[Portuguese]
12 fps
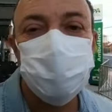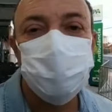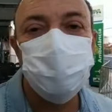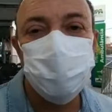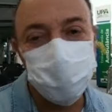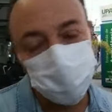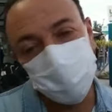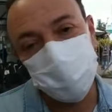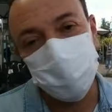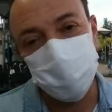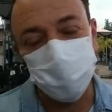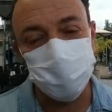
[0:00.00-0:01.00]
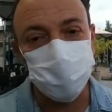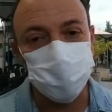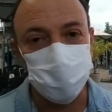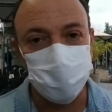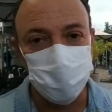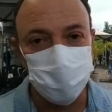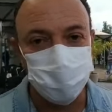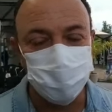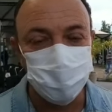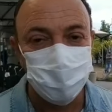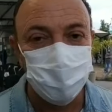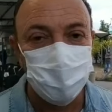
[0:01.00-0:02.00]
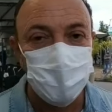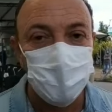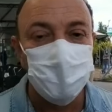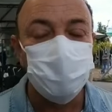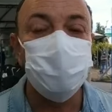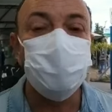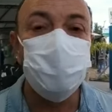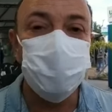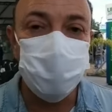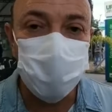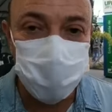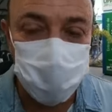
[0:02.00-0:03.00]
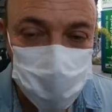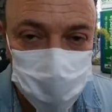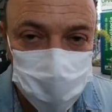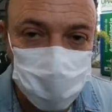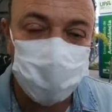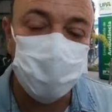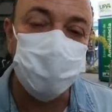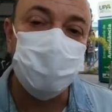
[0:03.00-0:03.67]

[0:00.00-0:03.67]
de uma estrutura hospitalar. Tudo isso que eu estou dizendo